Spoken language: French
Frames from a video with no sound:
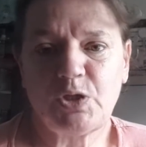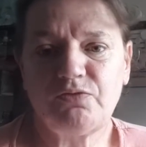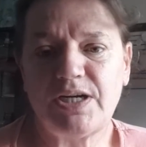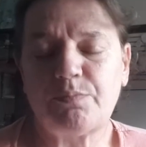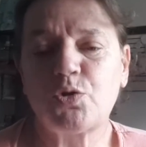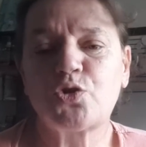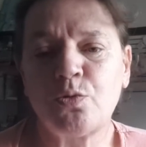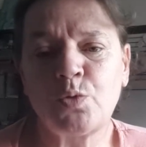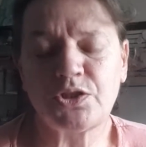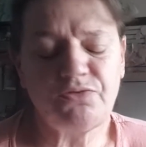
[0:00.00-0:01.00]
voilà, pour ce
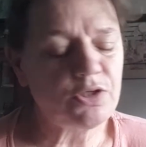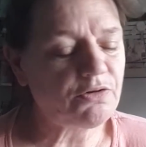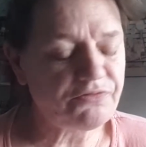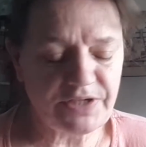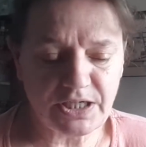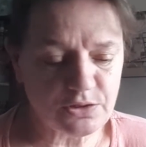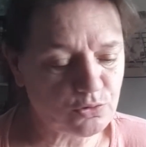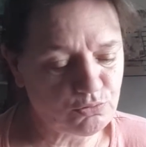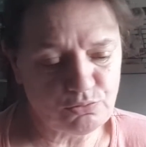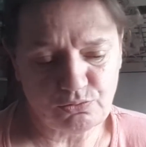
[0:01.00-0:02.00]
que moi je voulais en faire,
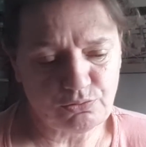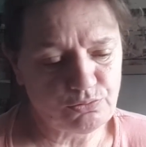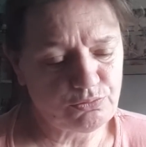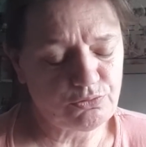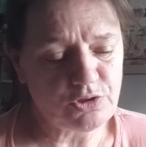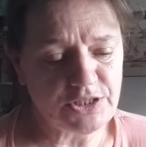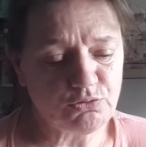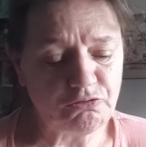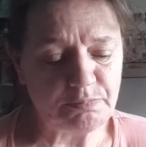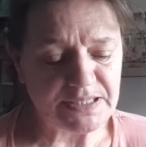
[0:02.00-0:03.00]
je, je, les
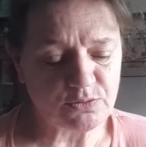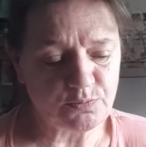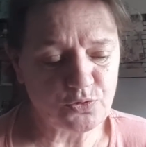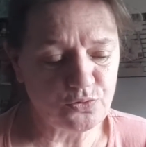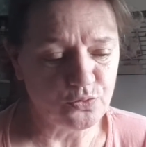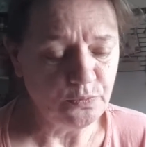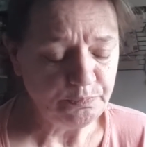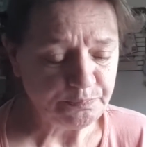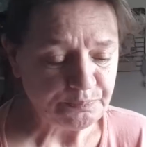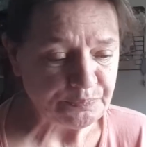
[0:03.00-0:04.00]
trouve pas top du tout.
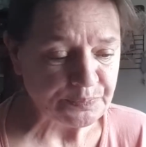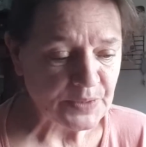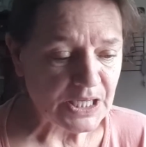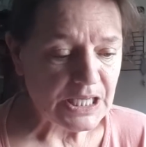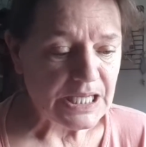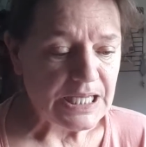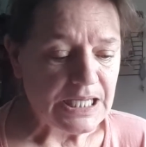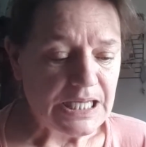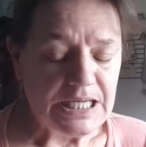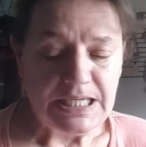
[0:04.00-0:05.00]

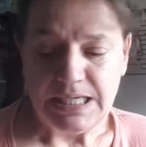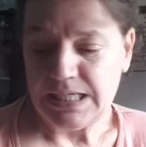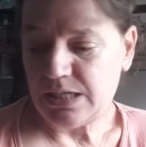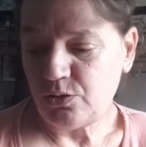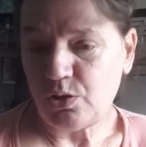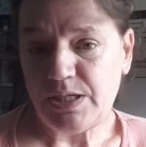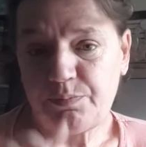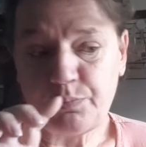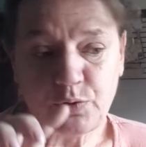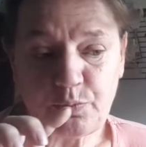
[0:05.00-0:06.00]
Et alors les
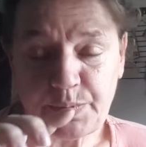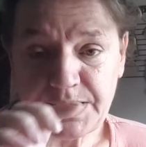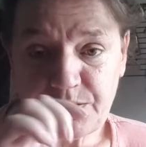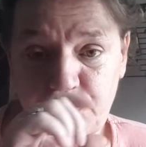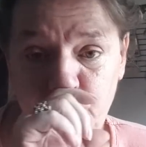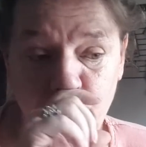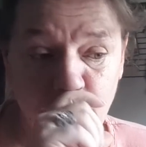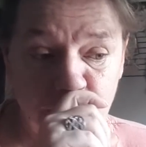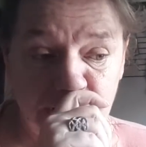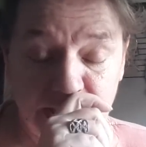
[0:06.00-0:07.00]
pots de
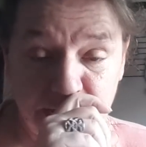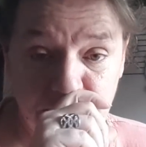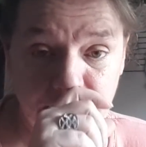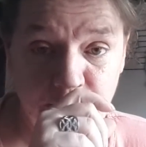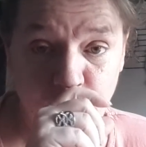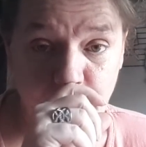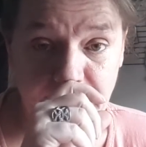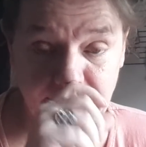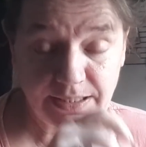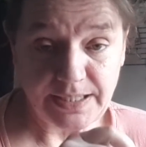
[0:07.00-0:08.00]
peinture que j'ai achetés, donc
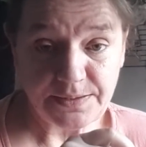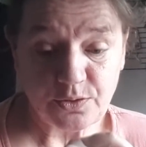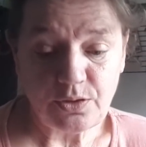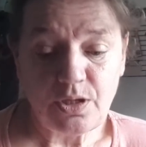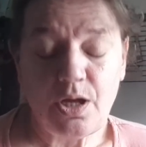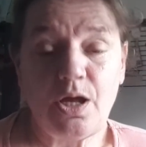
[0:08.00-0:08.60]
par 4,